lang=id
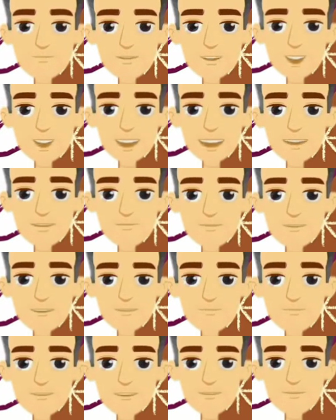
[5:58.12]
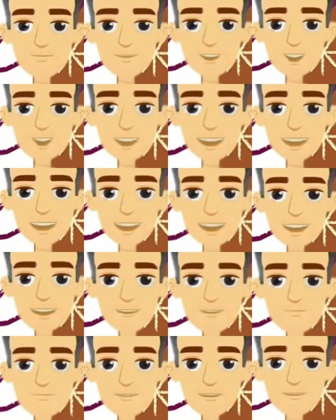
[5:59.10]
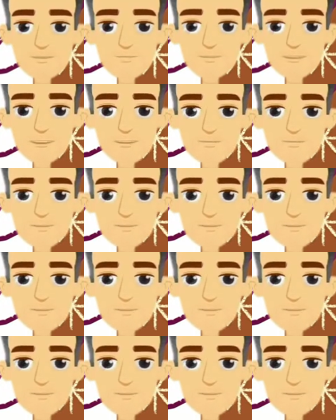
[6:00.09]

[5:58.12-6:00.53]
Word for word: mempunyai empat buah buku.